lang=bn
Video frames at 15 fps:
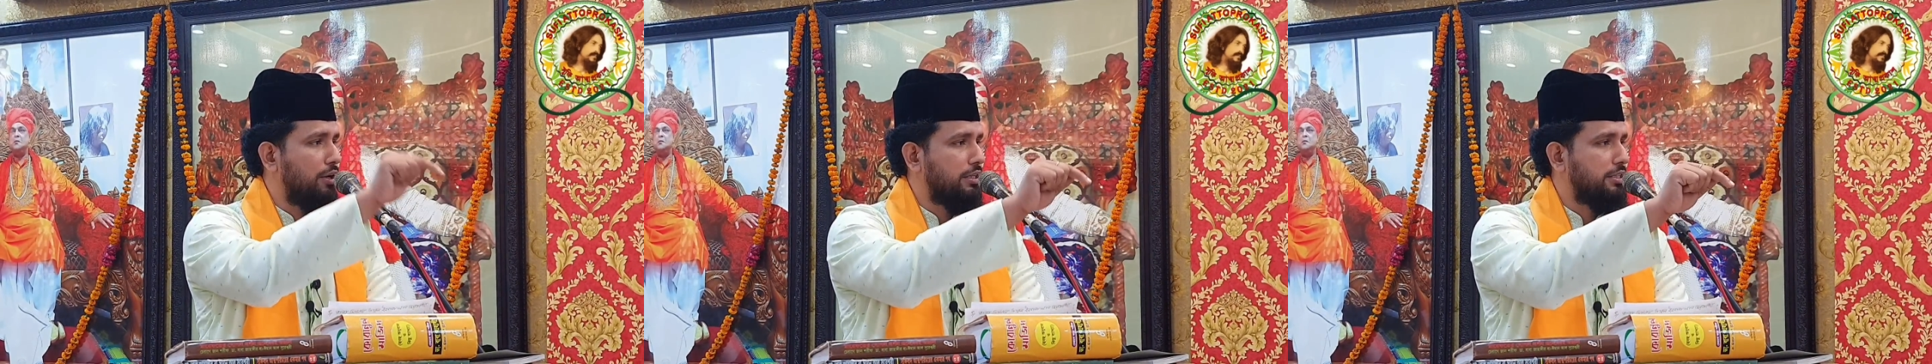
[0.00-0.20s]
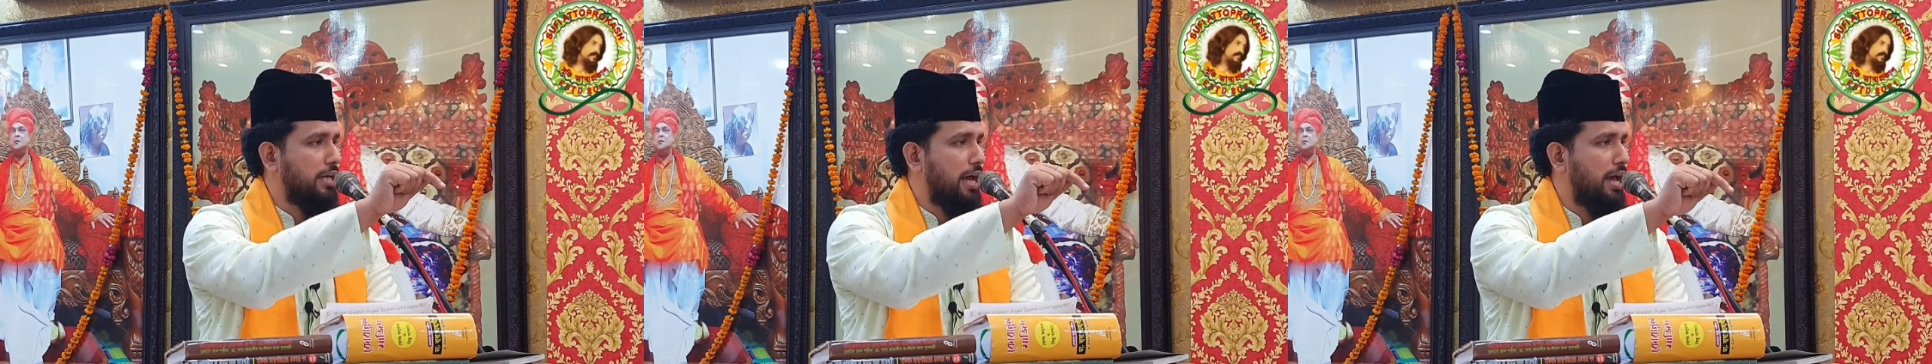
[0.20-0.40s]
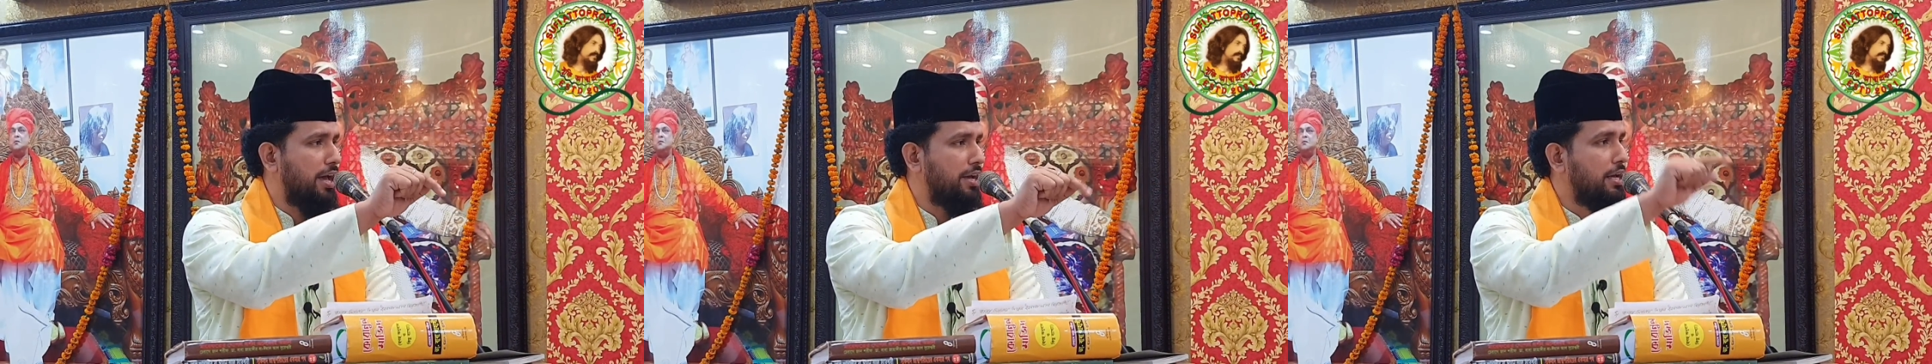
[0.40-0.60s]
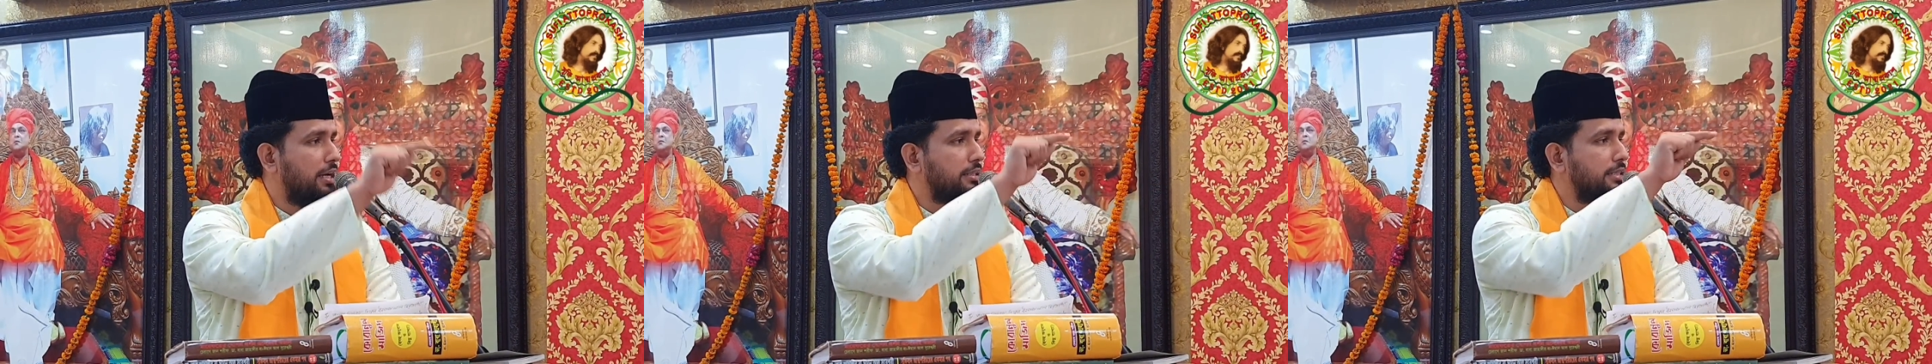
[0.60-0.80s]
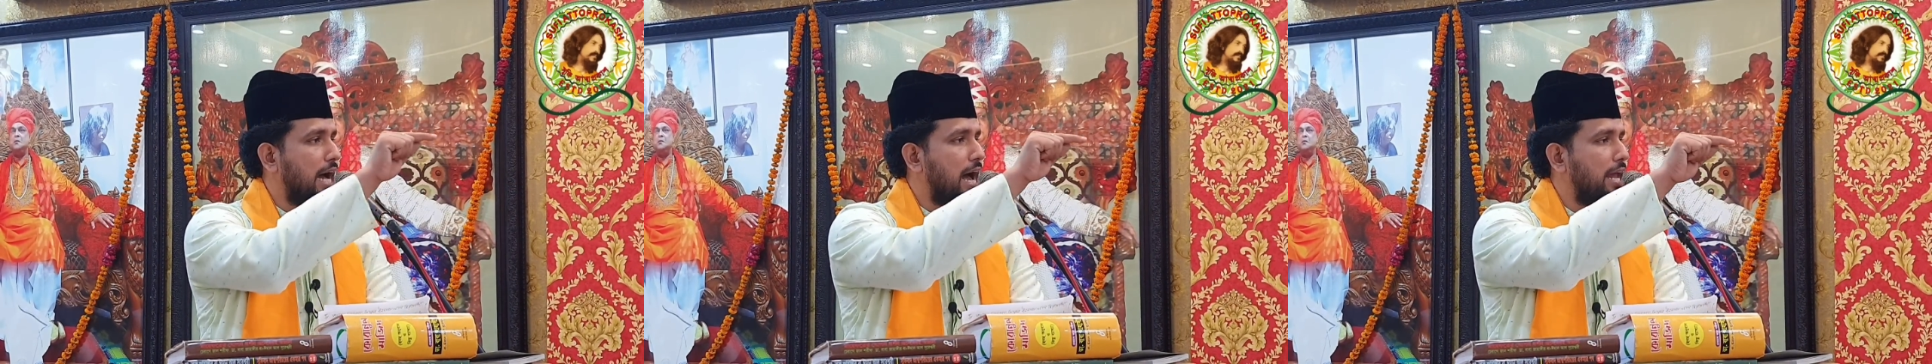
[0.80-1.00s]
হচ্ছে
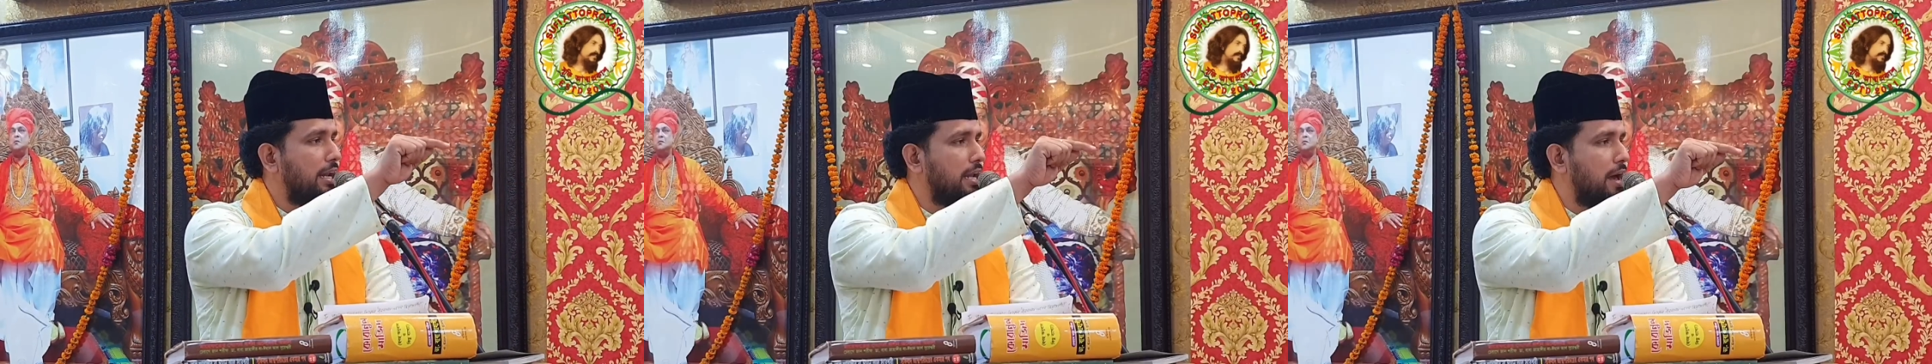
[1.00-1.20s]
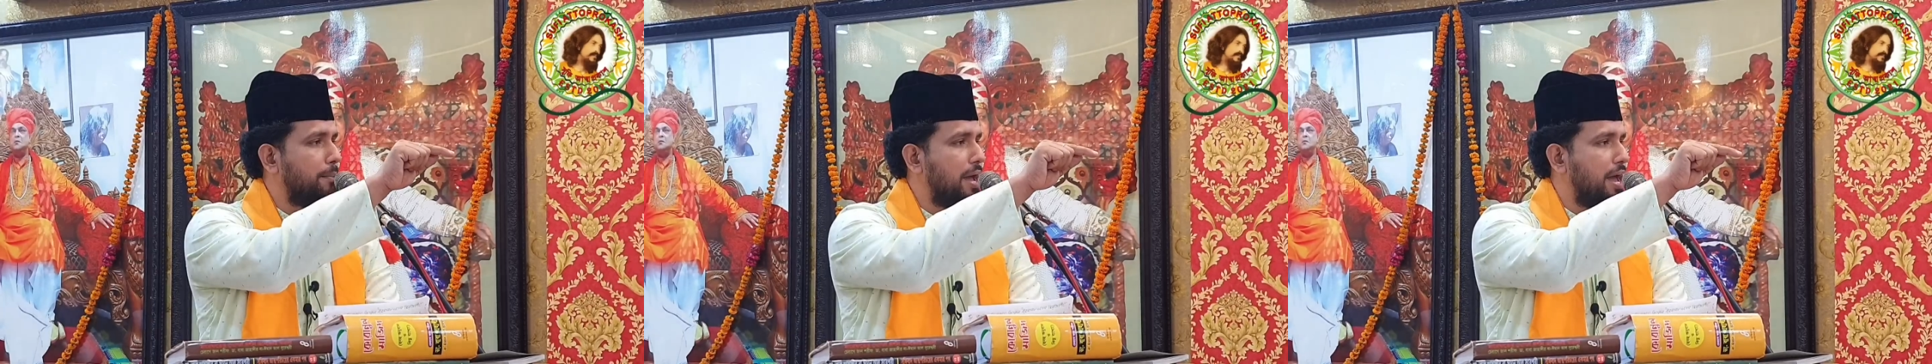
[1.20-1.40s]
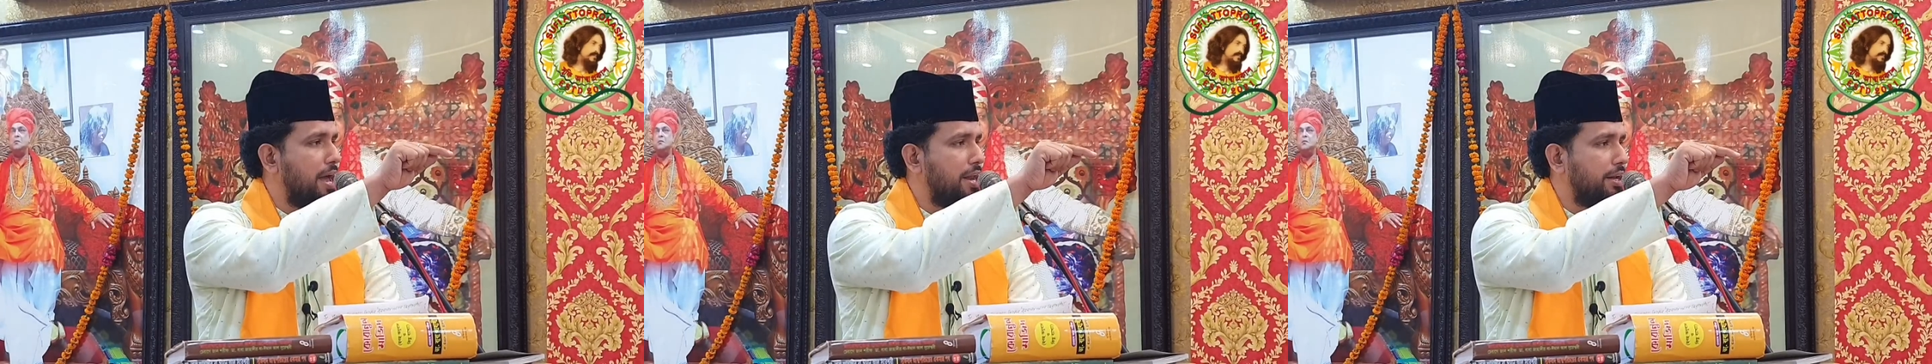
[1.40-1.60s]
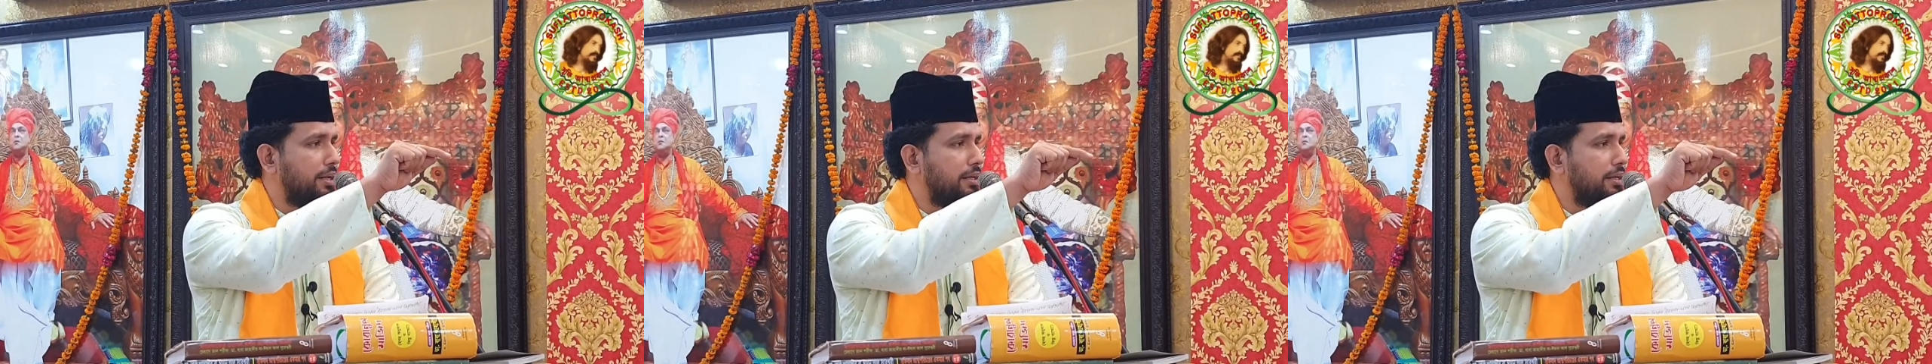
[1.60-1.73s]
জাহান্নামের